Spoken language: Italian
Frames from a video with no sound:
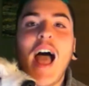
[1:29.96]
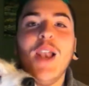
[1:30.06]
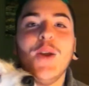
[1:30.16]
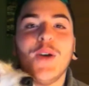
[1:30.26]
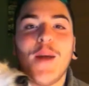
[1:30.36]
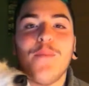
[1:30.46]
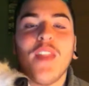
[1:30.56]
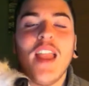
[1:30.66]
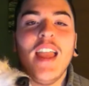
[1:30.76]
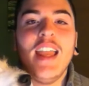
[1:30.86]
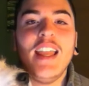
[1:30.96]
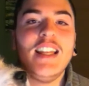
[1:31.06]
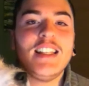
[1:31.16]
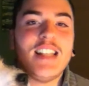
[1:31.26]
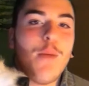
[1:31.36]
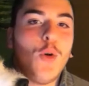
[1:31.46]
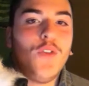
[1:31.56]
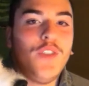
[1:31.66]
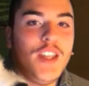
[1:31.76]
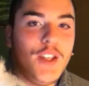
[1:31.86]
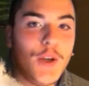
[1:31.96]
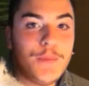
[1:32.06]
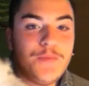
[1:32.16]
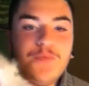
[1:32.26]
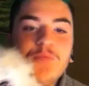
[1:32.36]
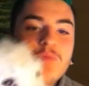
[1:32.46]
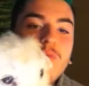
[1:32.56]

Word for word: Allora, iniziamo il video.